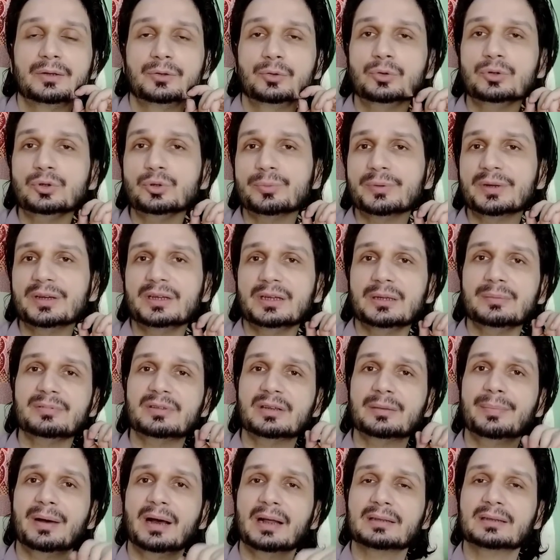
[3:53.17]
यूट्यूब की टीम
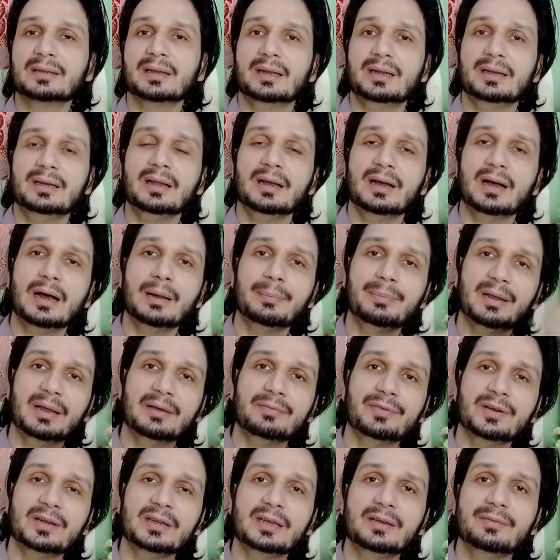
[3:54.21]
से बात करें ना आप
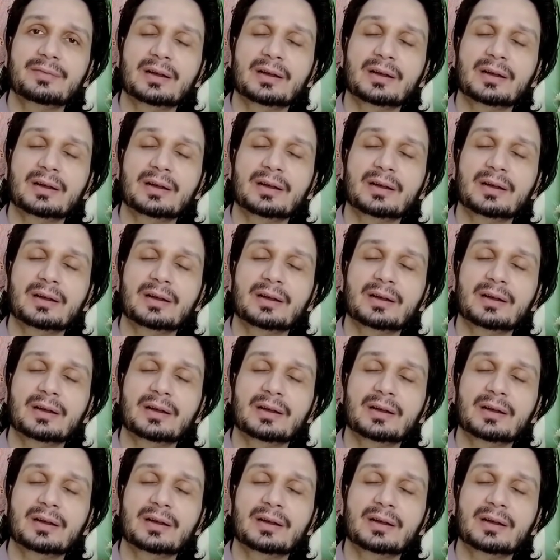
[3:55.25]
एफ